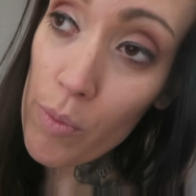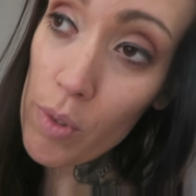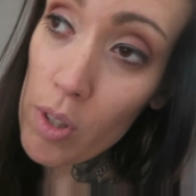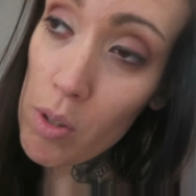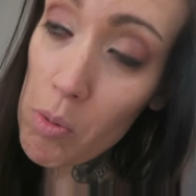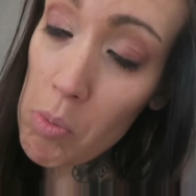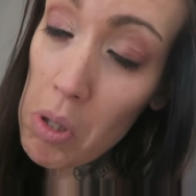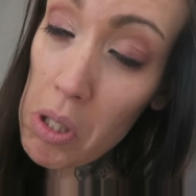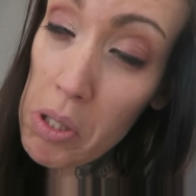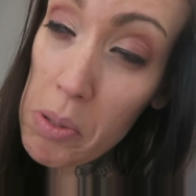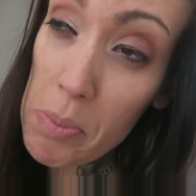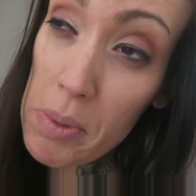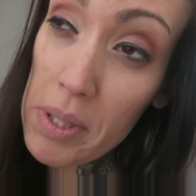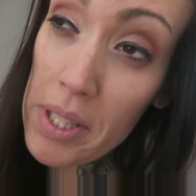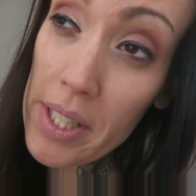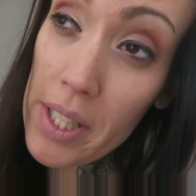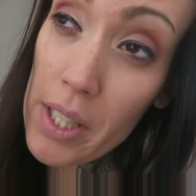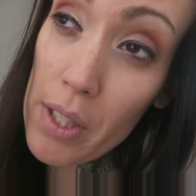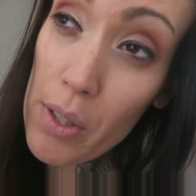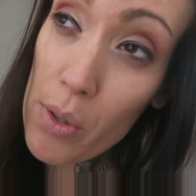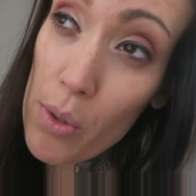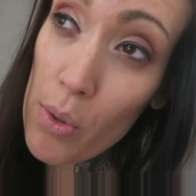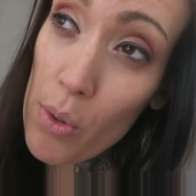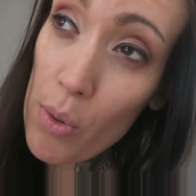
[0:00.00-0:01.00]
Il m'a
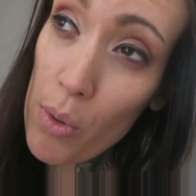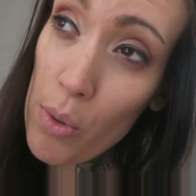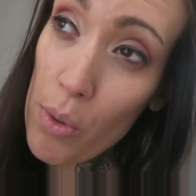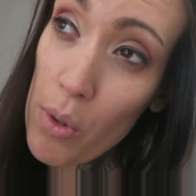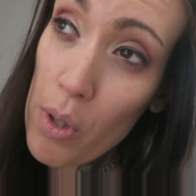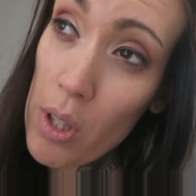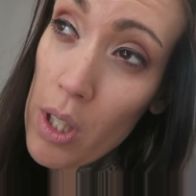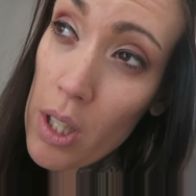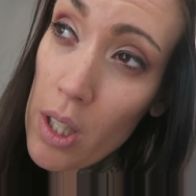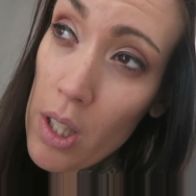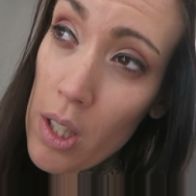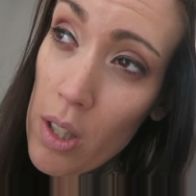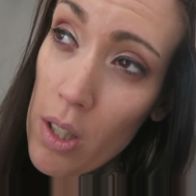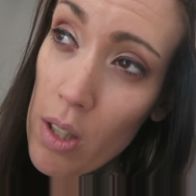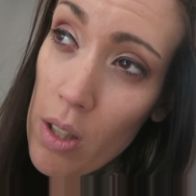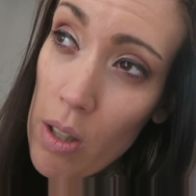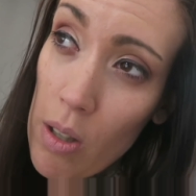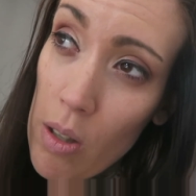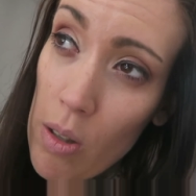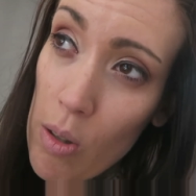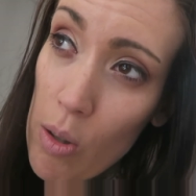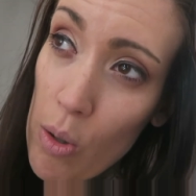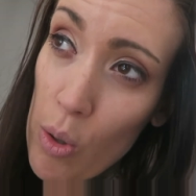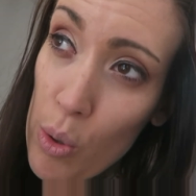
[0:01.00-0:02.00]
expliqué que
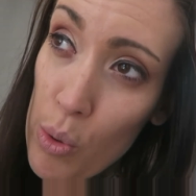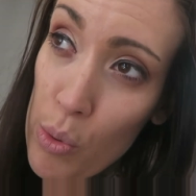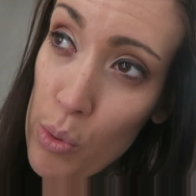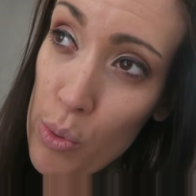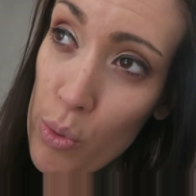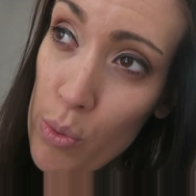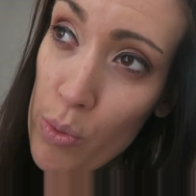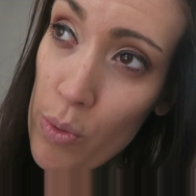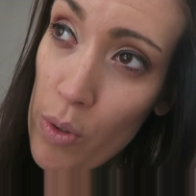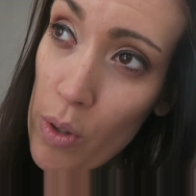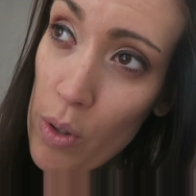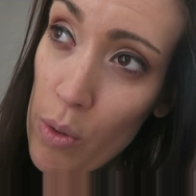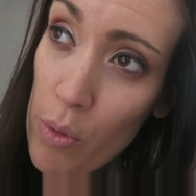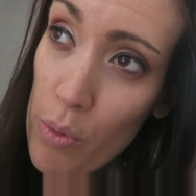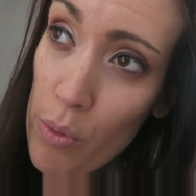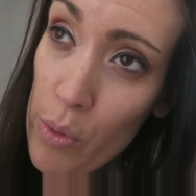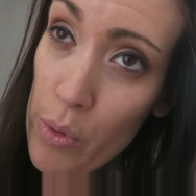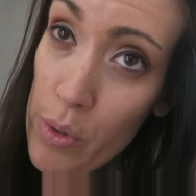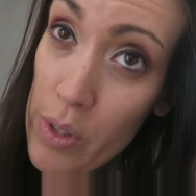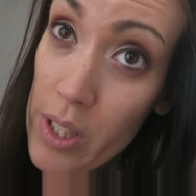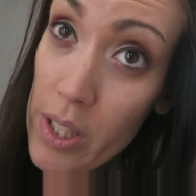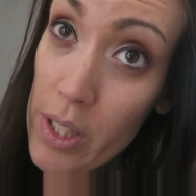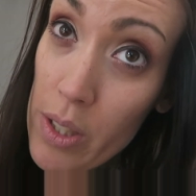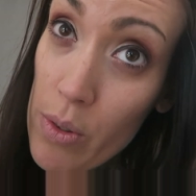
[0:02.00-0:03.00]
euh, souvent on
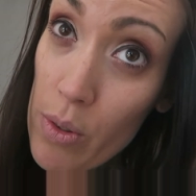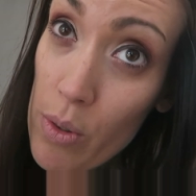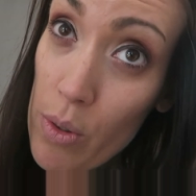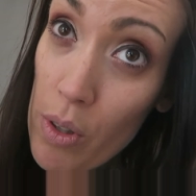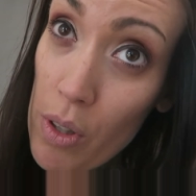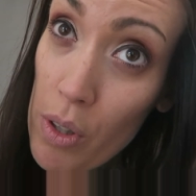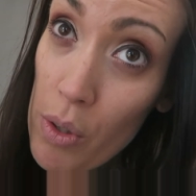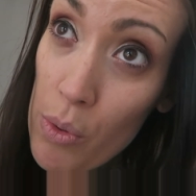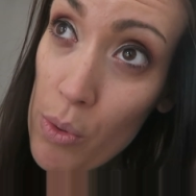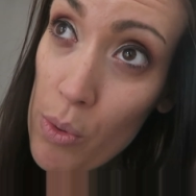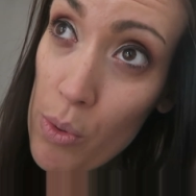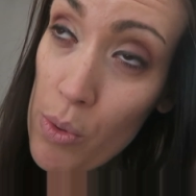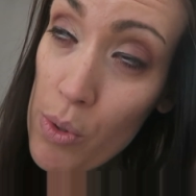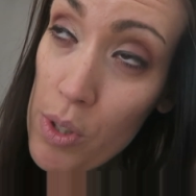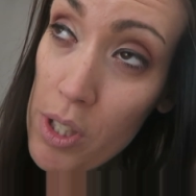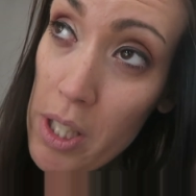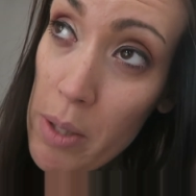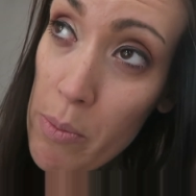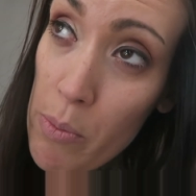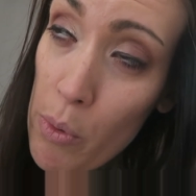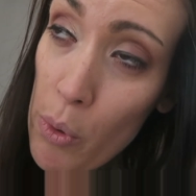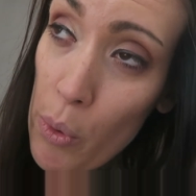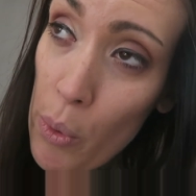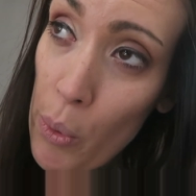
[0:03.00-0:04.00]
faisait un
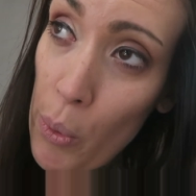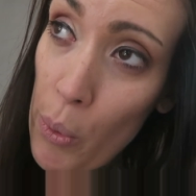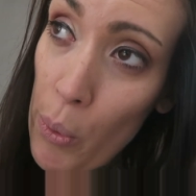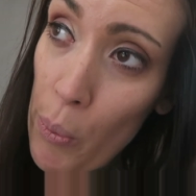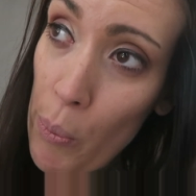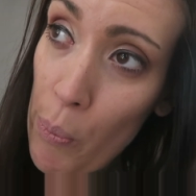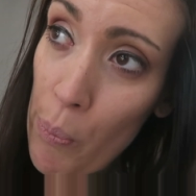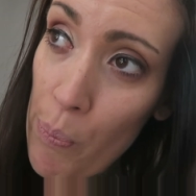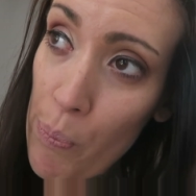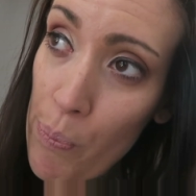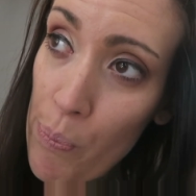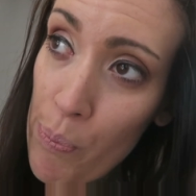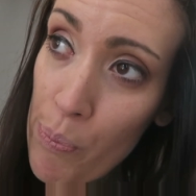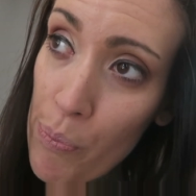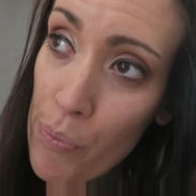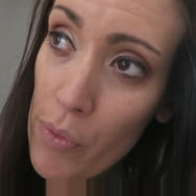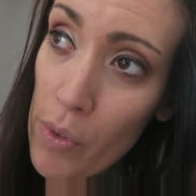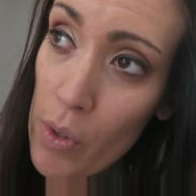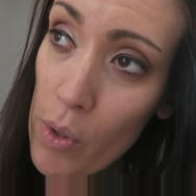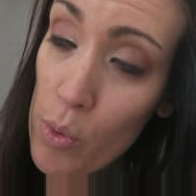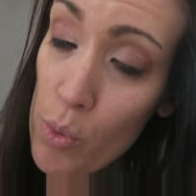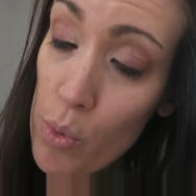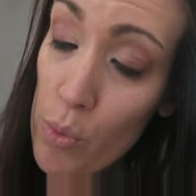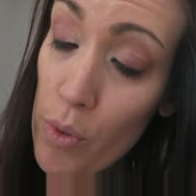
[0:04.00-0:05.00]
deuxième,
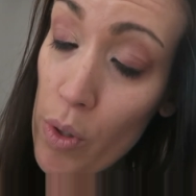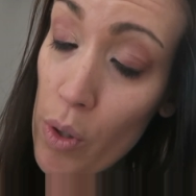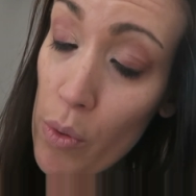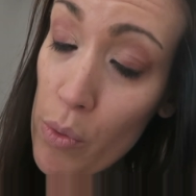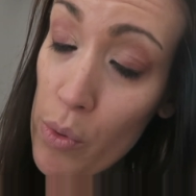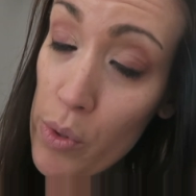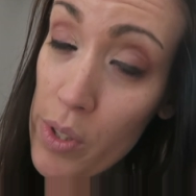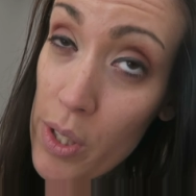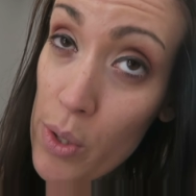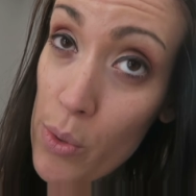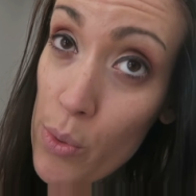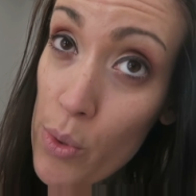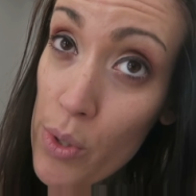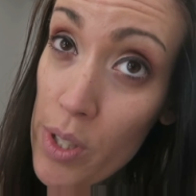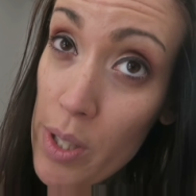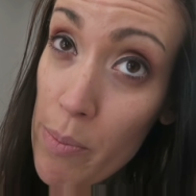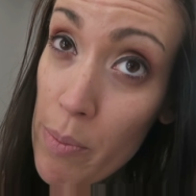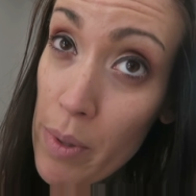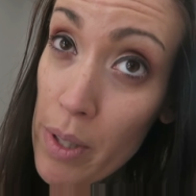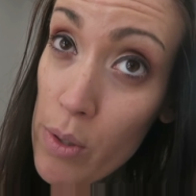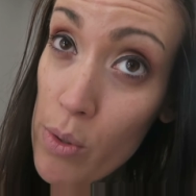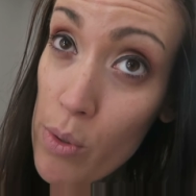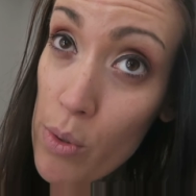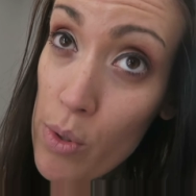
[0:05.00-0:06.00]
souvent on faisait une deuxième
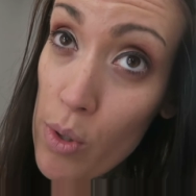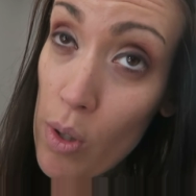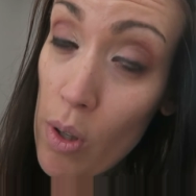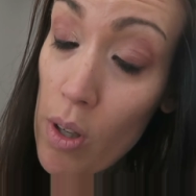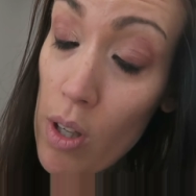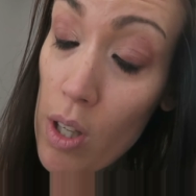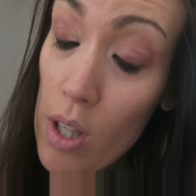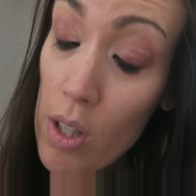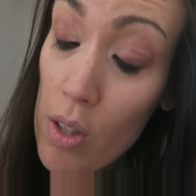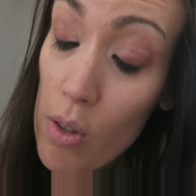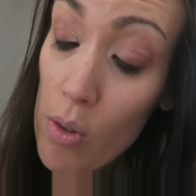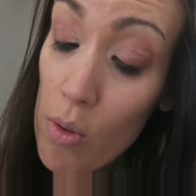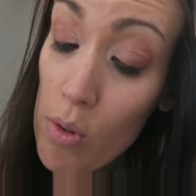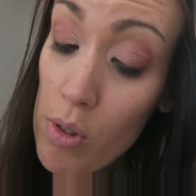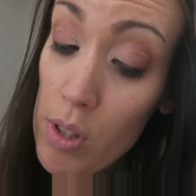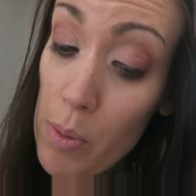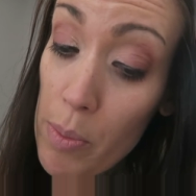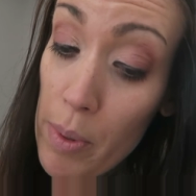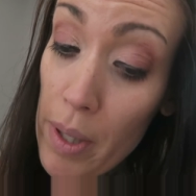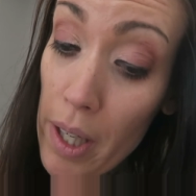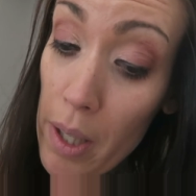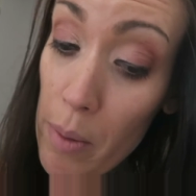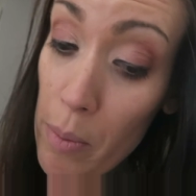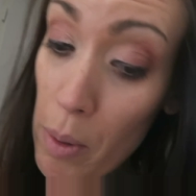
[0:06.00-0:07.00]
prise de sang. Au
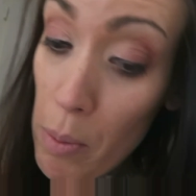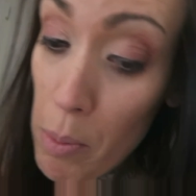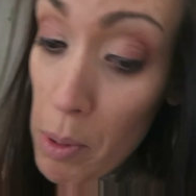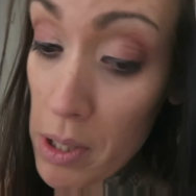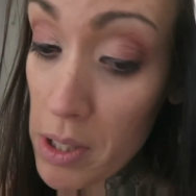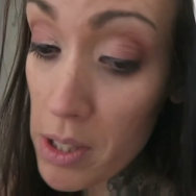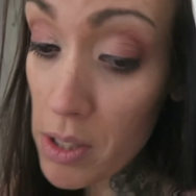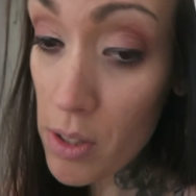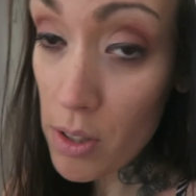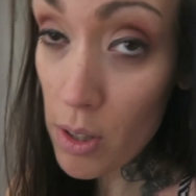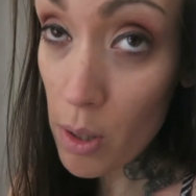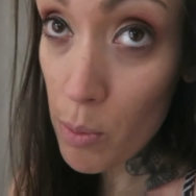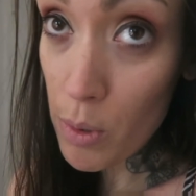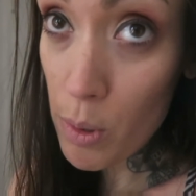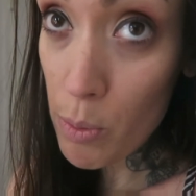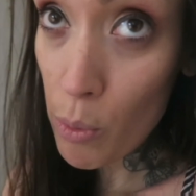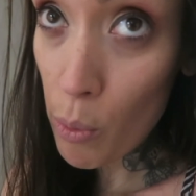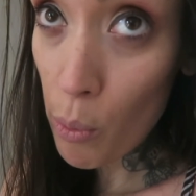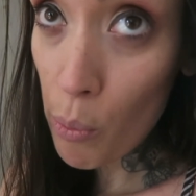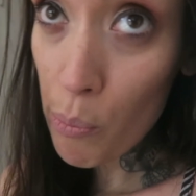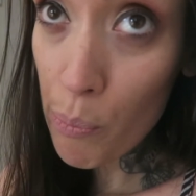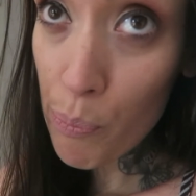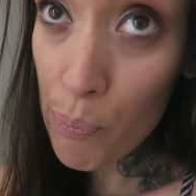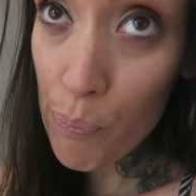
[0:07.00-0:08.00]
départ, il m'a pas dit ça, mais bon.